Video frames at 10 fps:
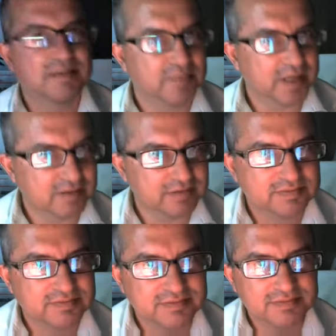pero
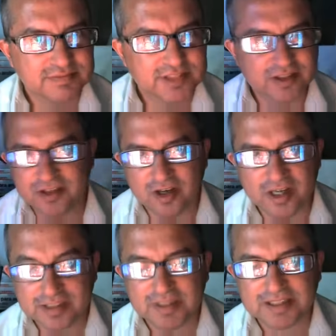yo, no
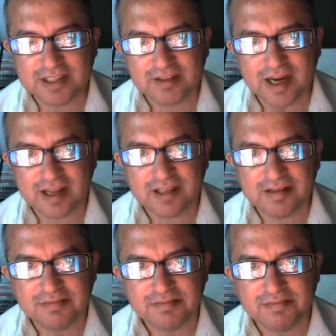es demasiado tarde.
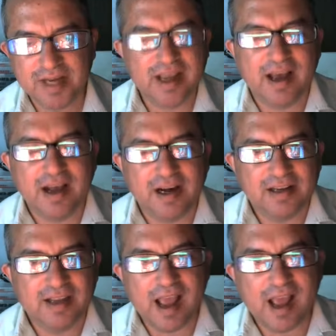Va a llegar
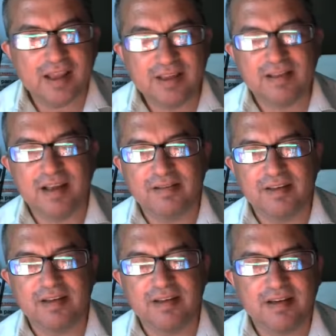ya quizás
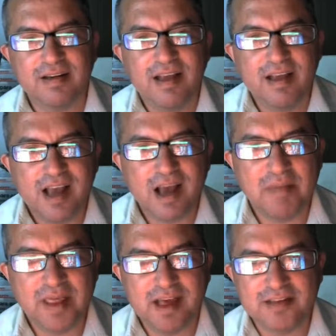a
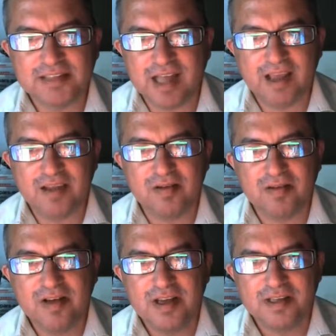mediados de
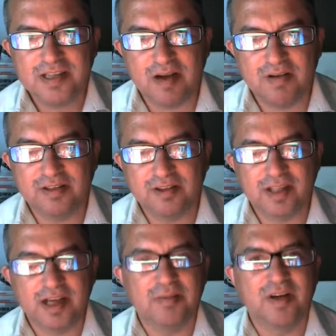año, ya cuando
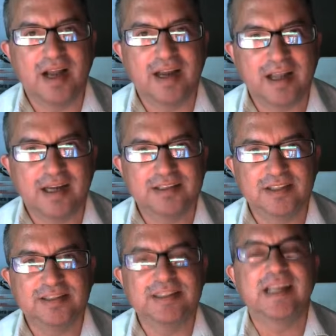tenemos la
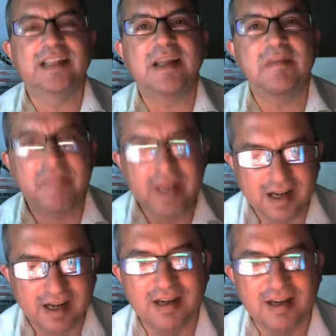generación
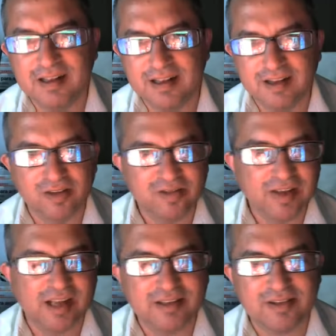
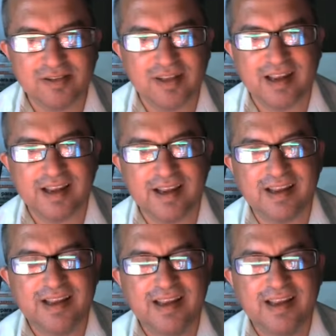7200 de,